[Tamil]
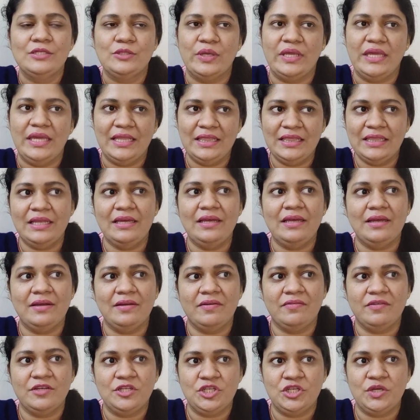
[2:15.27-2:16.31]
ஸோ இந்த
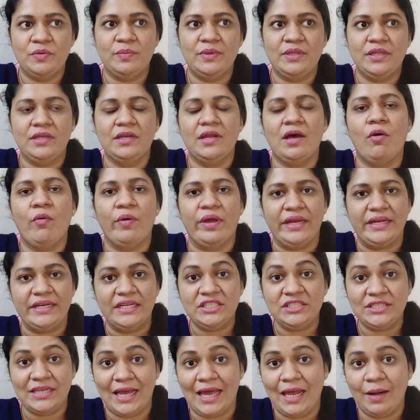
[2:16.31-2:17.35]
விஷயம் வந்து நான்
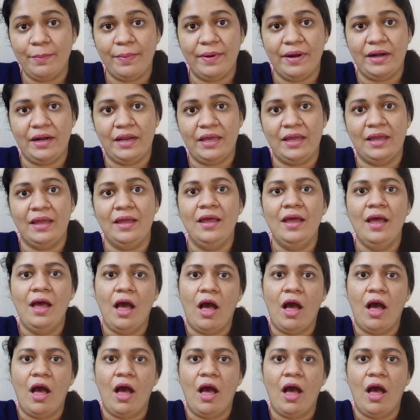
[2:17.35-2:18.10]
அவங்ககிட்ட ஷேர் பண்ணேன்